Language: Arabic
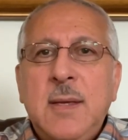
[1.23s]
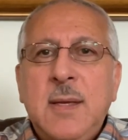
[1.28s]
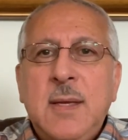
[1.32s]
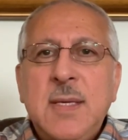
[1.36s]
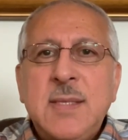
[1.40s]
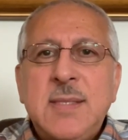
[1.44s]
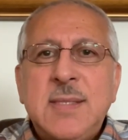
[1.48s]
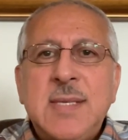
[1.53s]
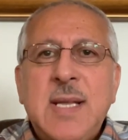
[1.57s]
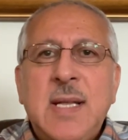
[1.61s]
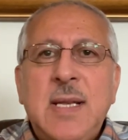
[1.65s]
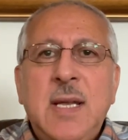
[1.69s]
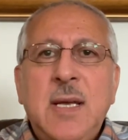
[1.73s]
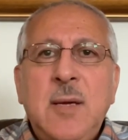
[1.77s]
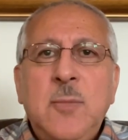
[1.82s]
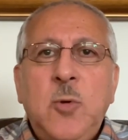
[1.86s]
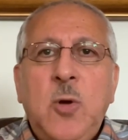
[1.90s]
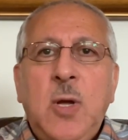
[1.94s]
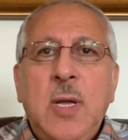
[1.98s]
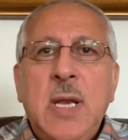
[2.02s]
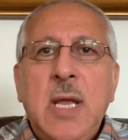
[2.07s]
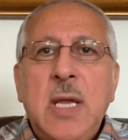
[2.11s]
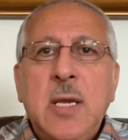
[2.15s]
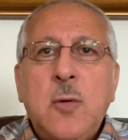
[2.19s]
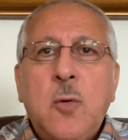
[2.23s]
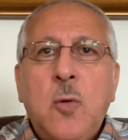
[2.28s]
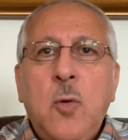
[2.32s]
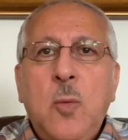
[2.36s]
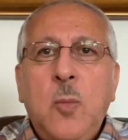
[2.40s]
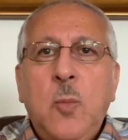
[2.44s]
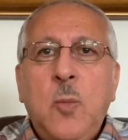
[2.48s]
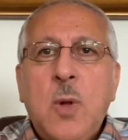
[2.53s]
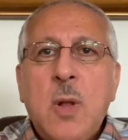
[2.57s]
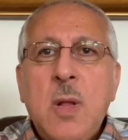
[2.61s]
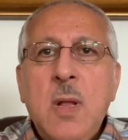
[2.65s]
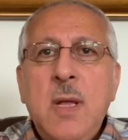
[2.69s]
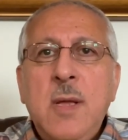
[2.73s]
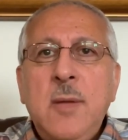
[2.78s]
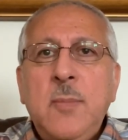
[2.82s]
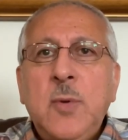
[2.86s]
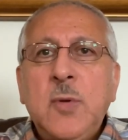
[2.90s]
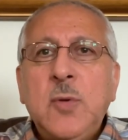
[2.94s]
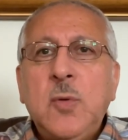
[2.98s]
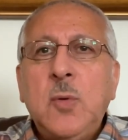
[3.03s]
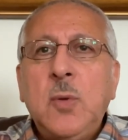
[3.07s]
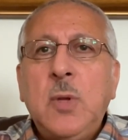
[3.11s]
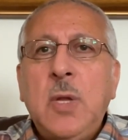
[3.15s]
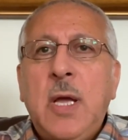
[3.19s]
السلام عليكم ورحمة
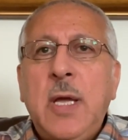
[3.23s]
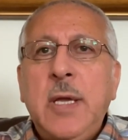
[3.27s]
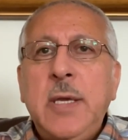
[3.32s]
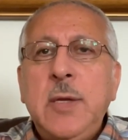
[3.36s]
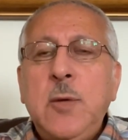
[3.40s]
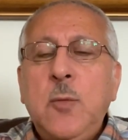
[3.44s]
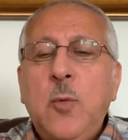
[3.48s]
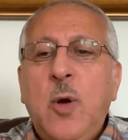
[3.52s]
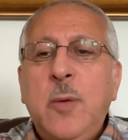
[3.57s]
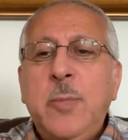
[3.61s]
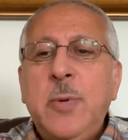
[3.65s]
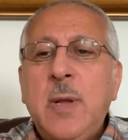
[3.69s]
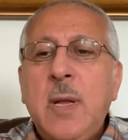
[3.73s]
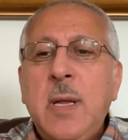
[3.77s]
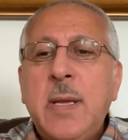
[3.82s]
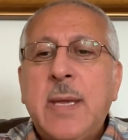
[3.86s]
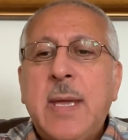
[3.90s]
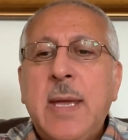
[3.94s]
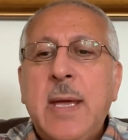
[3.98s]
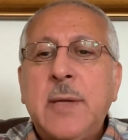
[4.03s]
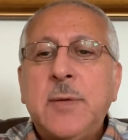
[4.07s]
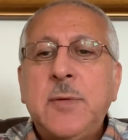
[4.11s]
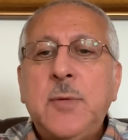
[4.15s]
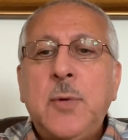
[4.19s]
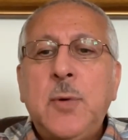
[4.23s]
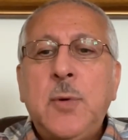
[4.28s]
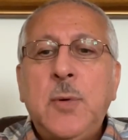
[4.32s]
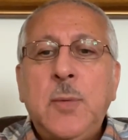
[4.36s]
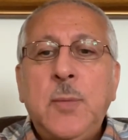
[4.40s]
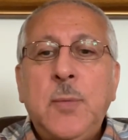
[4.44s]
الله وبركاته.